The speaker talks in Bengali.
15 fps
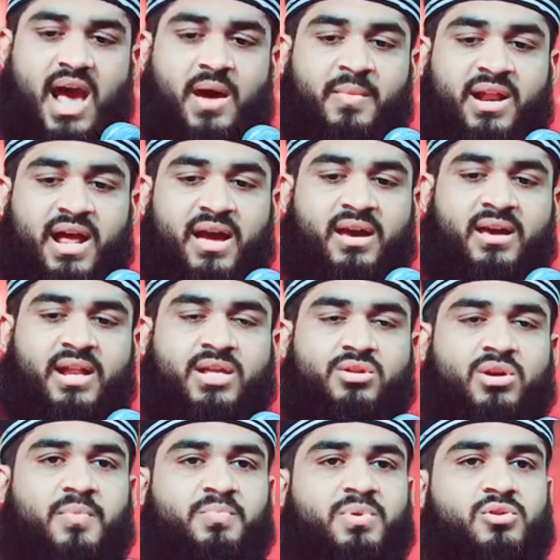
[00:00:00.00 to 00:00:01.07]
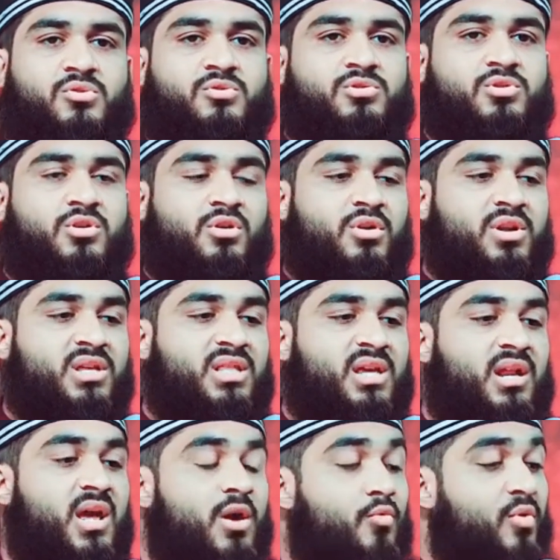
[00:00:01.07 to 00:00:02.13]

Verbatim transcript: আমার আখেরাতও আপনি সুন্দর করে দেন